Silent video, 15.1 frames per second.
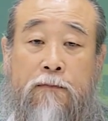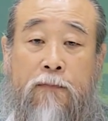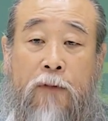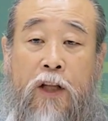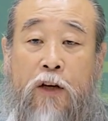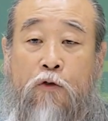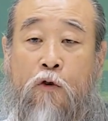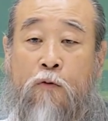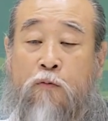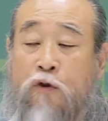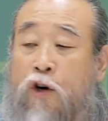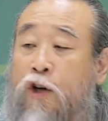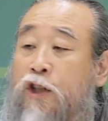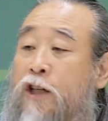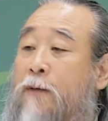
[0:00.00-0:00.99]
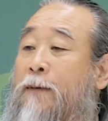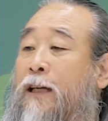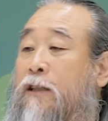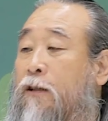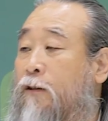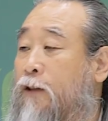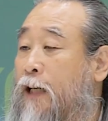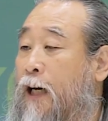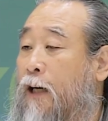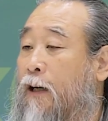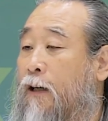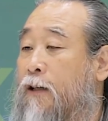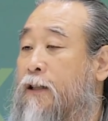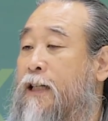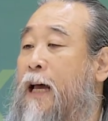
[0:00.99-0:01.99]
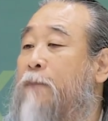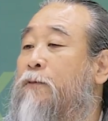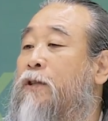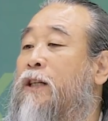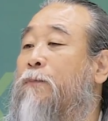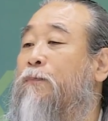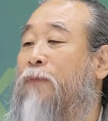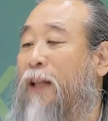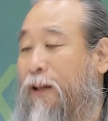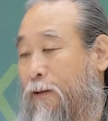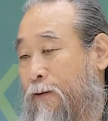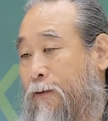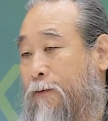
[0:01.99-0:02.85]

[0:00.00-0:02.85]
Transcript: 네 공부는 언제 마치느냐? 30대.